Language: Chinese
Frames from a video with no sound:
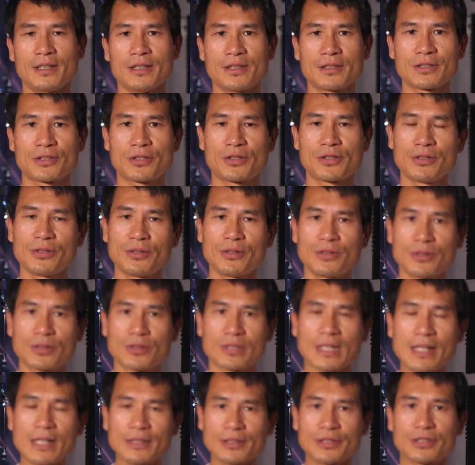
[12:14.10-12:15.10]
去
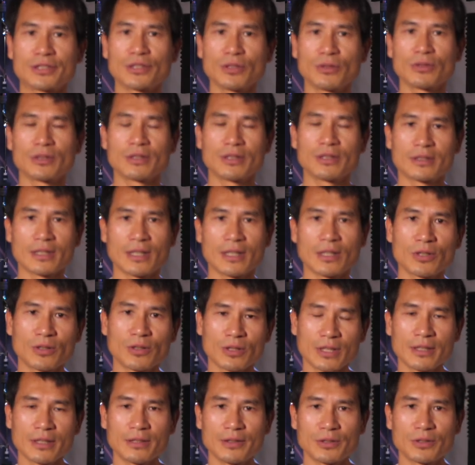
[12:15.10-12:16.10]
感受的，然后
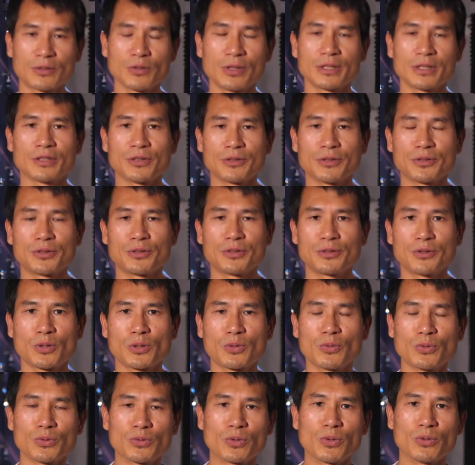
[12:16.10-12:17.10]
跟对手去
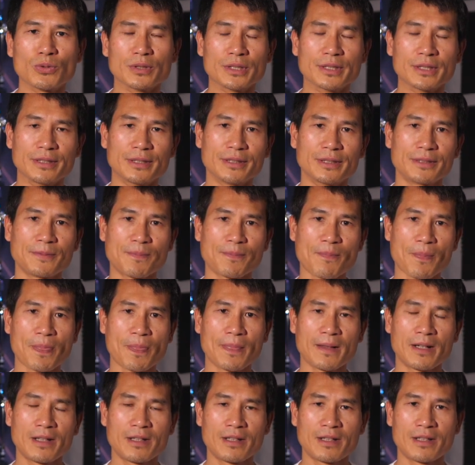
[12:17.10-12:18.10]
互动
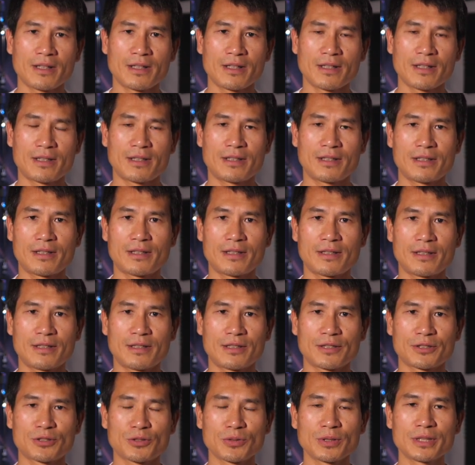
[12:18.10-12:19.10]

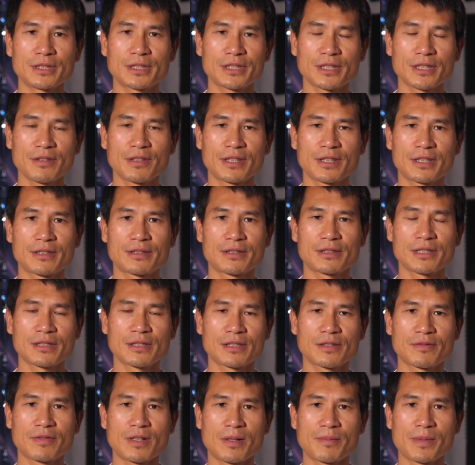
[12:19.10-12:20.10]
的。所以这
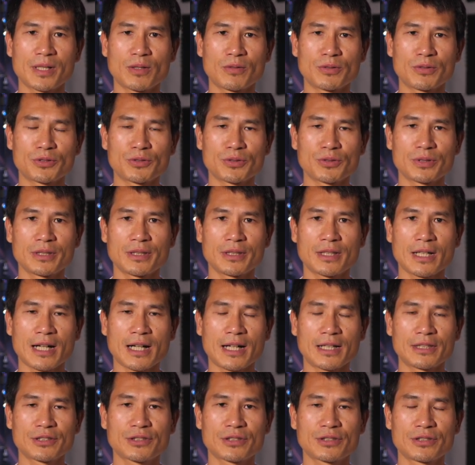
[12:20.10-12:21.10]
些方面，我觉得
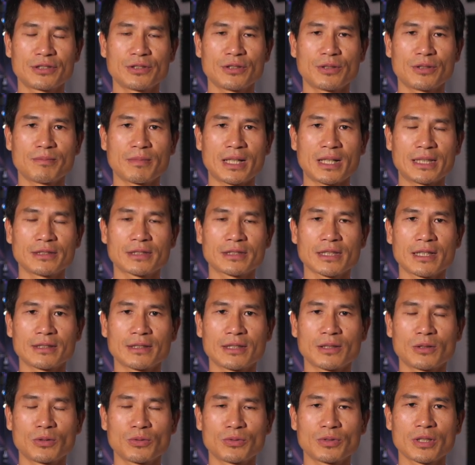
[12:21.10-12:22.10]
还是有蛮长
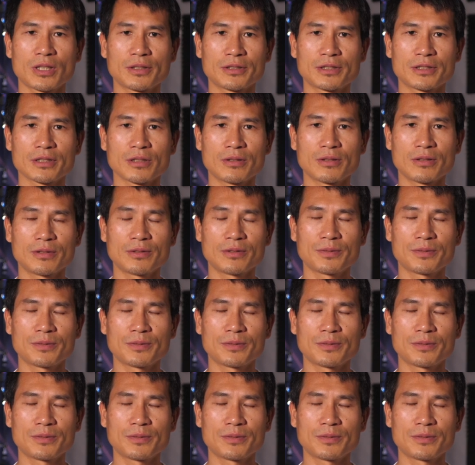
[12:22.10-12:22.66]
的路要走。